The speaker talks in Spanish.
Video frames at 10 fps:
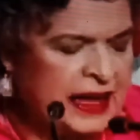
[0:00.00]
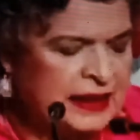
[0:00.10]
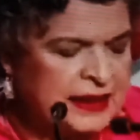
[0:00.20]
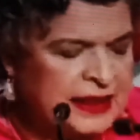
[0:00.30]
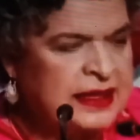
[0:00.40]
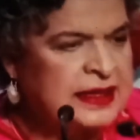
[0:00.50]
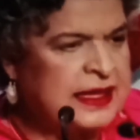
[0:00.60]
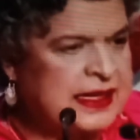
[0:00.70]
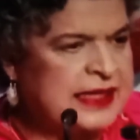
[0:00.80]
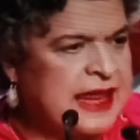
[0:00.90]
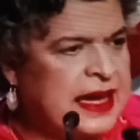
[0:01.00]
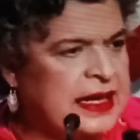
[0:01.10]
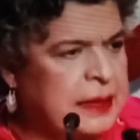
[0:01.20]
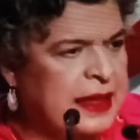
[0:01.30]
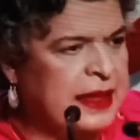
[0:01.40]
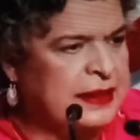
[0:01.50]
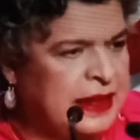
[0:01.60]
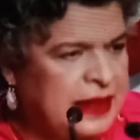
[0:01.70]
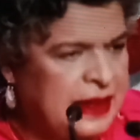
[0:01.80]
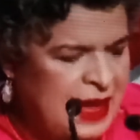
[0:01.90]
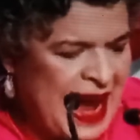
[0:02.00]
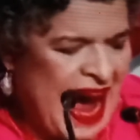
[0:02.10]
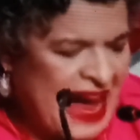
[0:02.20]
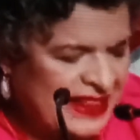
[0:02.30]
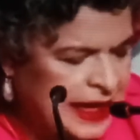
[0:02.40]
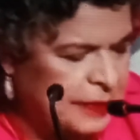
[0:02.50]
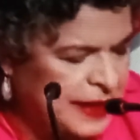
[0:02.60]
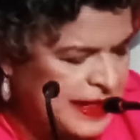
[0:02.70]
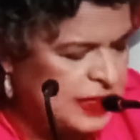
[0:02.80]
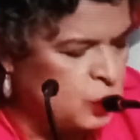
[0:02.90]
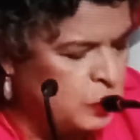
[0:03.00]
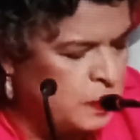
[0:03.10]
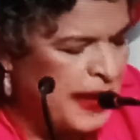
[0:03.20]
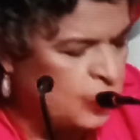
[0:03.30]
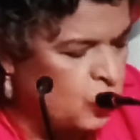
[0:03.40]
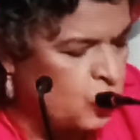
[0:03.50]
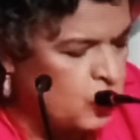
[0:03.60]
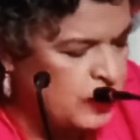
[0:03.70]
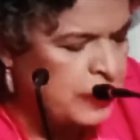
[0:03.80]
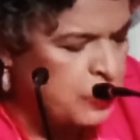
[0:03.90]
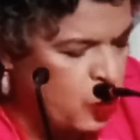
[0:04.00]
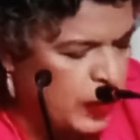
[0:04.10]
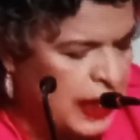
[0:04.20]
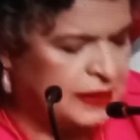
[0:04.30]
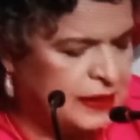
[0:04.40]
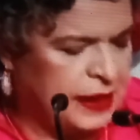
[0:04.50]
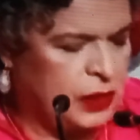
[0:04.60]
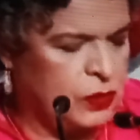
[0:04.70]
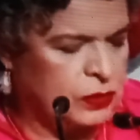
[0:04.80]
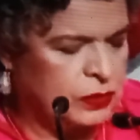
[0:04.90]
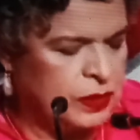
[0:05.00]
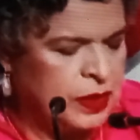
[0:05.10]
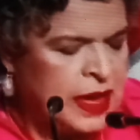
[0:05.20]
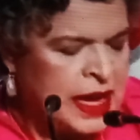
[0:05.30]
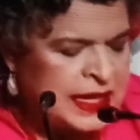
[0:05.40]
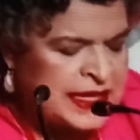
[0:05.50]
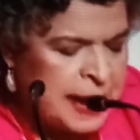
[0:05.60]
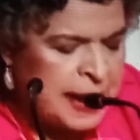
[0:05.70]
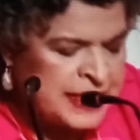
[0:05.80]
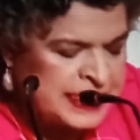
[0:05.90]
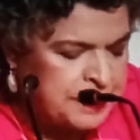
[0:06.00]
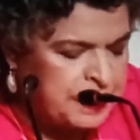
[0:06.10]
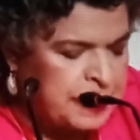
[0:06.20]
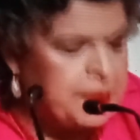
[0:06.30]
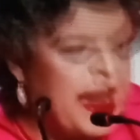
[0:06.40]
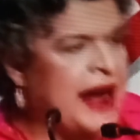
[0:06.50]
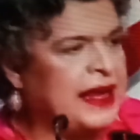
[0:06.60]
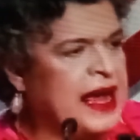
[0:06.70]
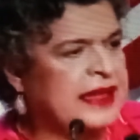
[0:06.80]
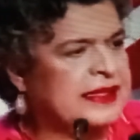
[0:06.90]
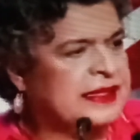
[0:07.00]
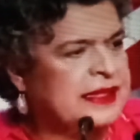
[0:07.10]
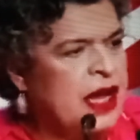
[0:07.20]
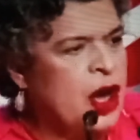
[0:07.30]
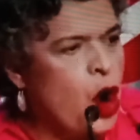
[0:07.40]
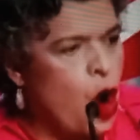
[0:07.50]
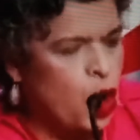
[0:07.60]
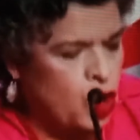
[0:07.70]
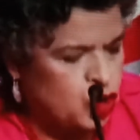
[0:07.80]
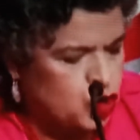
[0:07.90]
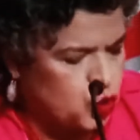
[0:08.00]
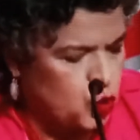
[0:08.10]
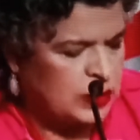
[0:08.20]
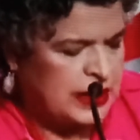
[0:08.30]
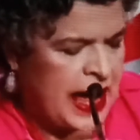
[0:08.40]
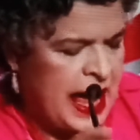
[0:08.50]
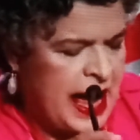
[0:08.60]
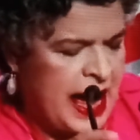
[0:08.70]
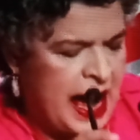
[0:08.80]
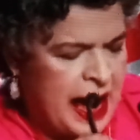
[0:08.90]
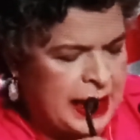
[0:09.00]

un nuevo maximato, es decir, la etapa cuando el fundador de su partido, el PRI, o sea, Plutarco Elías Calles, que es como se llama el auditorio donde